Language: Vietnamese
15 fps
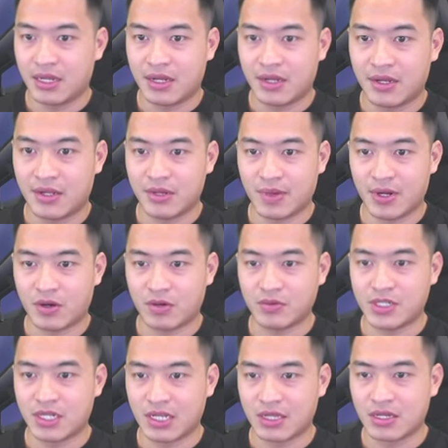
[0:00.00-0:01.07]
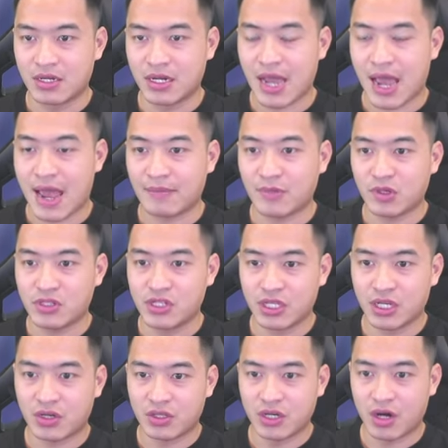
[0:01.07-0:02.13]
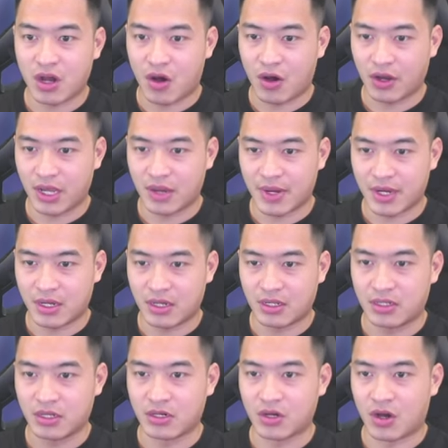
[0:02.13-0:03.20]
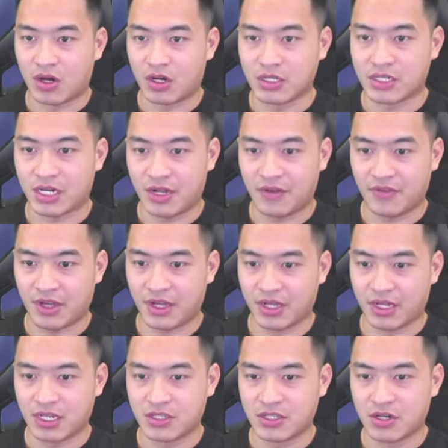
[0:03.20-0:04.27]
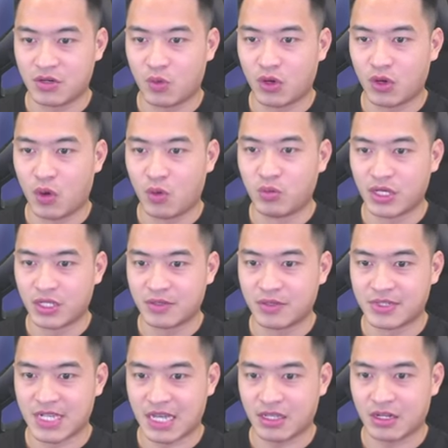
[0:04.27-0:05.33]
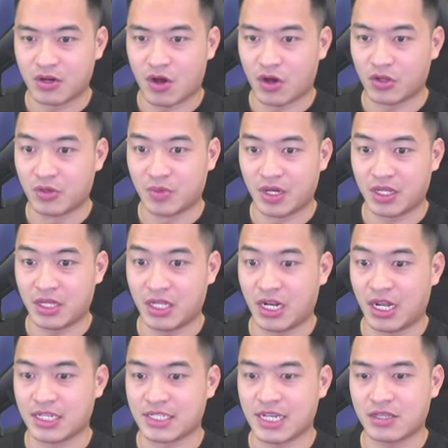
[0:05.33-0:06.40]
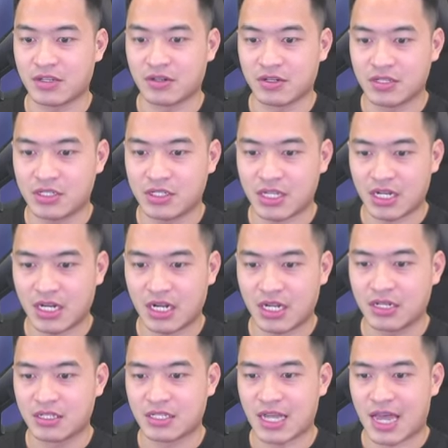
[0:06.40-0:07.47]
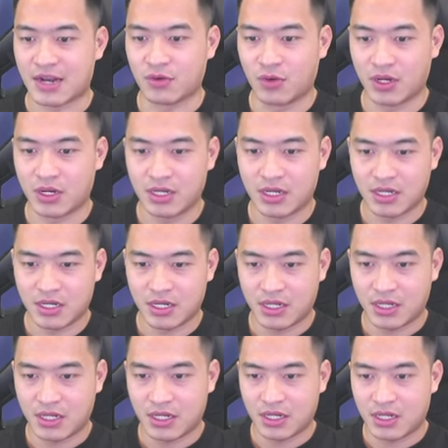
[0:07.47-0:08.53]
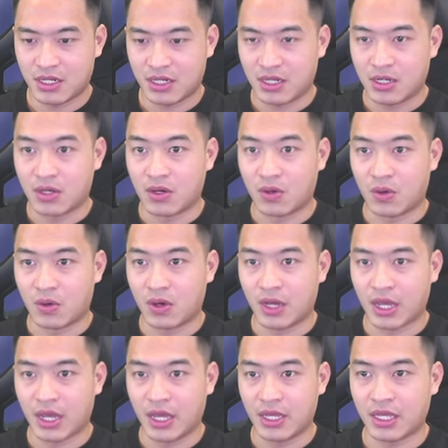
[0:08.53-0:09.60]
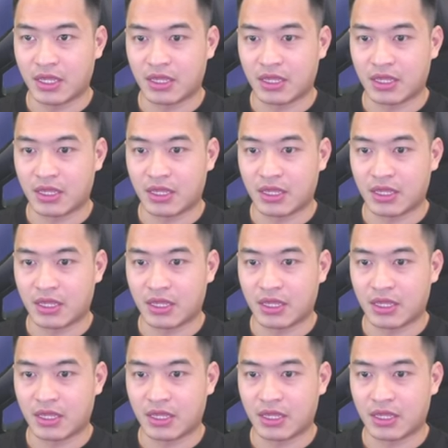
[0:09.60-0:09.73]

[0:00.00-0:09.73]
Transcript: nhưng mà nó cũng chỉ là tướng cam thôi chưa thấy có tướng đỏ anh em ạ tướng đỏ chắc là phải cái dương cuối cùng kia thì mới ra tướng đỏ nhưng mà cái tỷ lệ ra tướng rất là đơn giản luôn ok nhận